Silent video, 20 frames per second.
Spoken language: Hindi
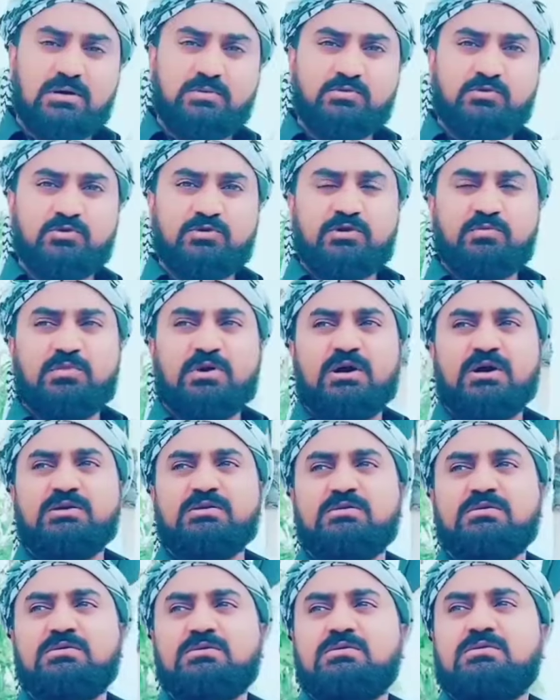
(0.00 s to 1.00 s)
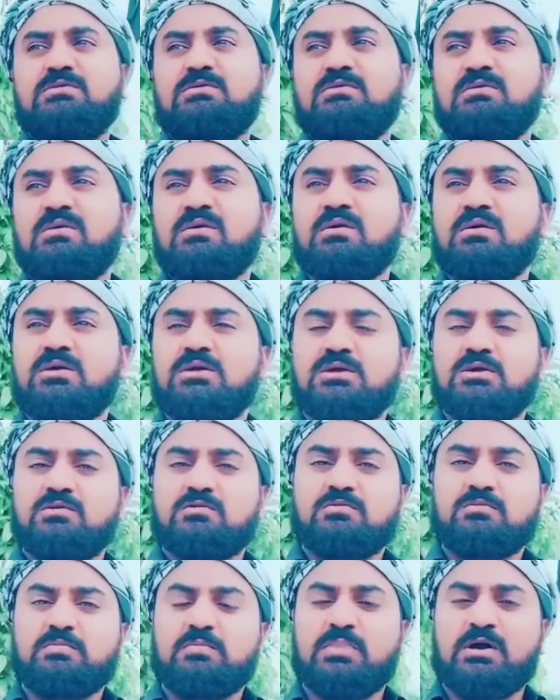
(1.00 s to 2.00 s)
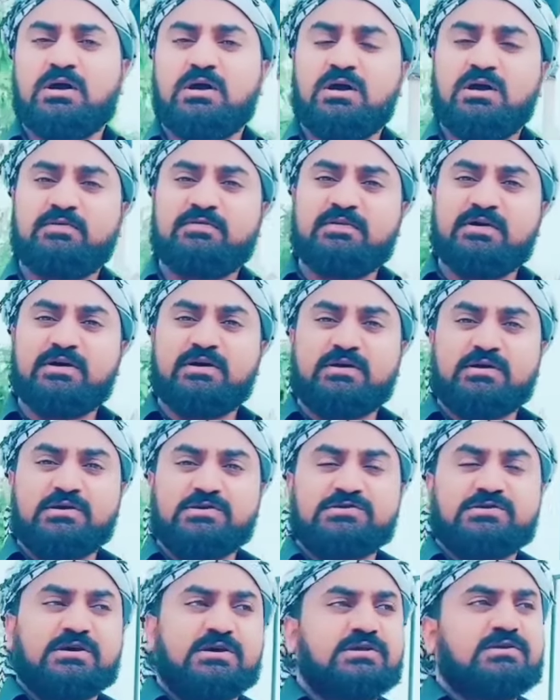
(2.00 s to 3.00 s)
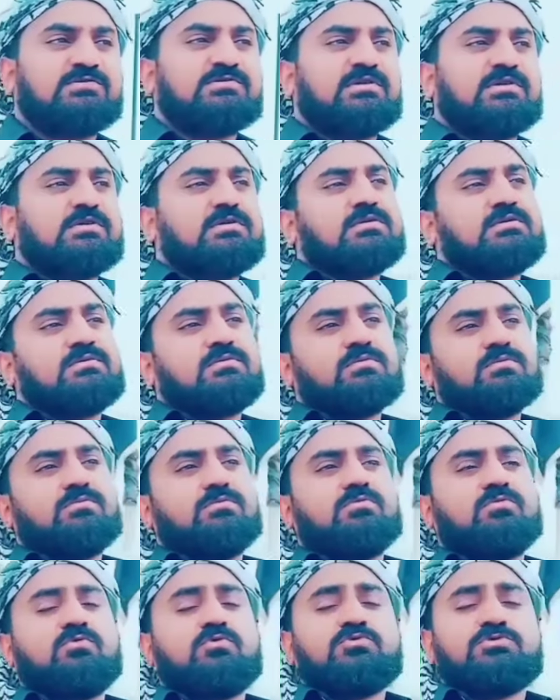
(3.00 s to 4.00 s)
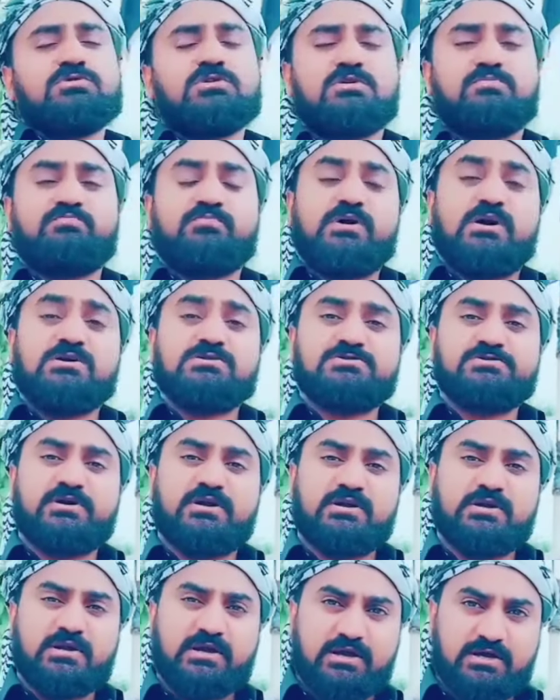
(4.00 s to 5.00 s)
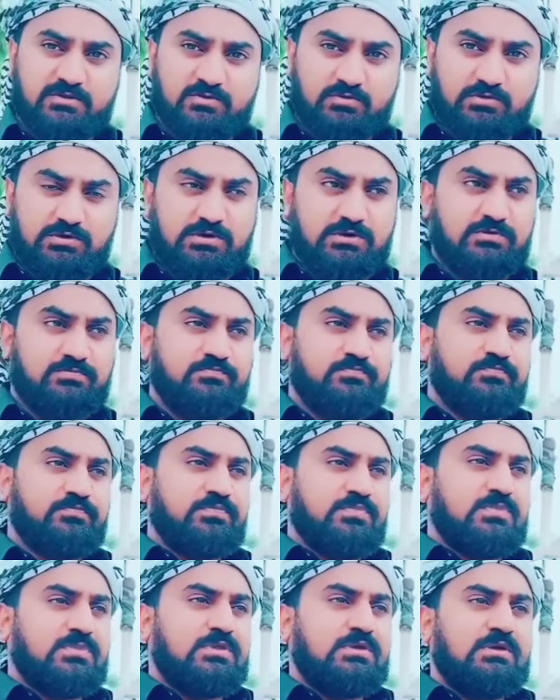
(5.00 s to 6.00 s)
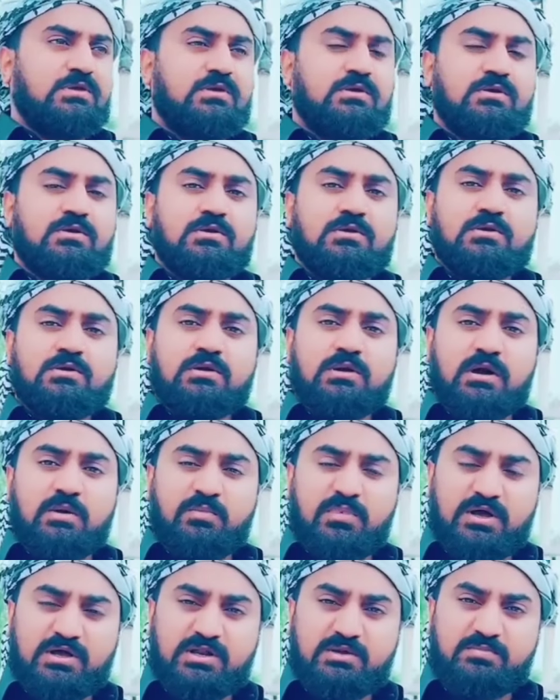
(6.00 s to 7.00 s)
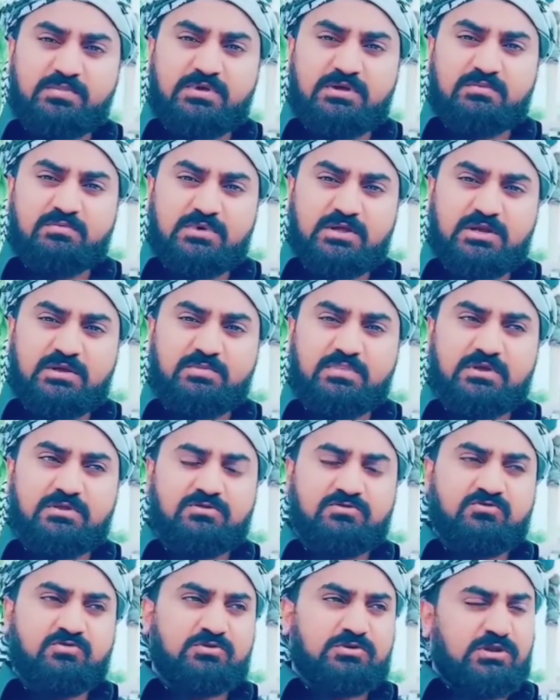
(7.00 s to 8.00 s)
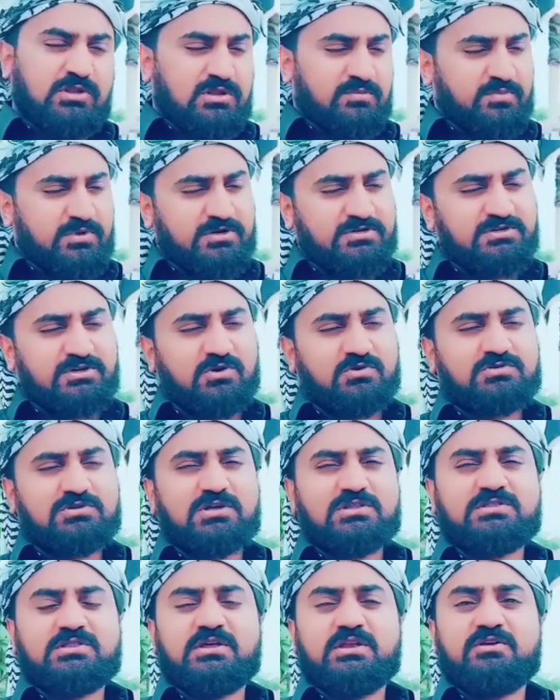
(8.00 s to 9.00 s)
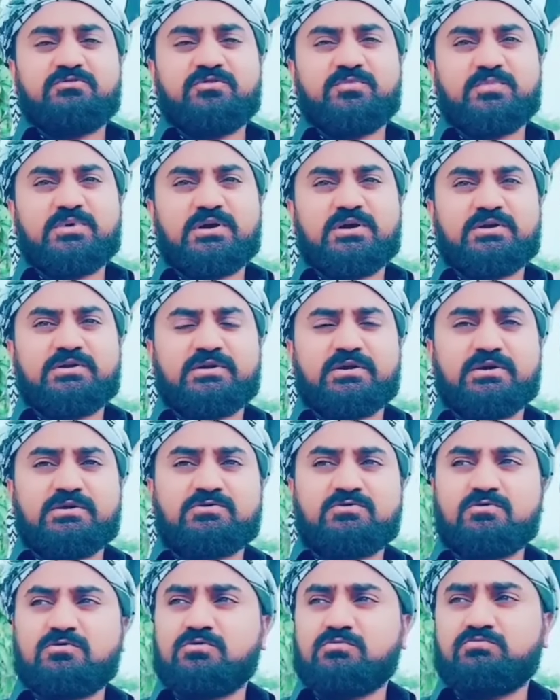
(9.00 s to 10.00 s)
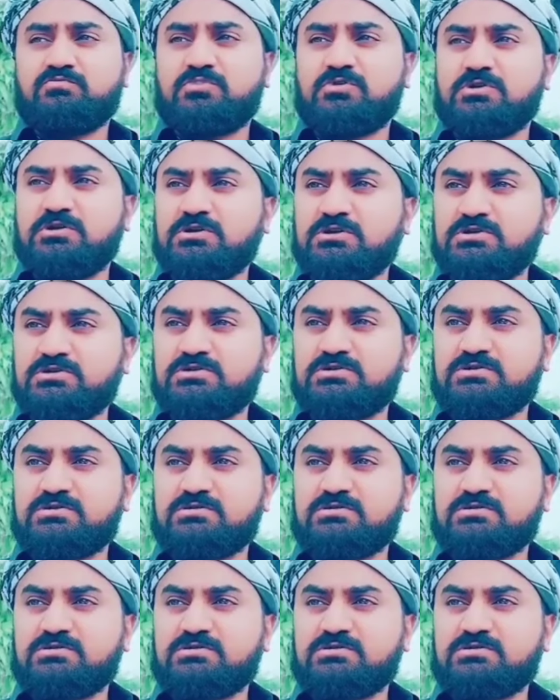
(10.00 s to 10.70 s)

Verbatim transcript: अब्दुलरमान भागा हुआ है कचहरी से उसे पाँच साल कैद हुई है हमारे पे मेरे पे छोटा सा पर्चा होता है तेरहवीं पैंट का तो पुलिस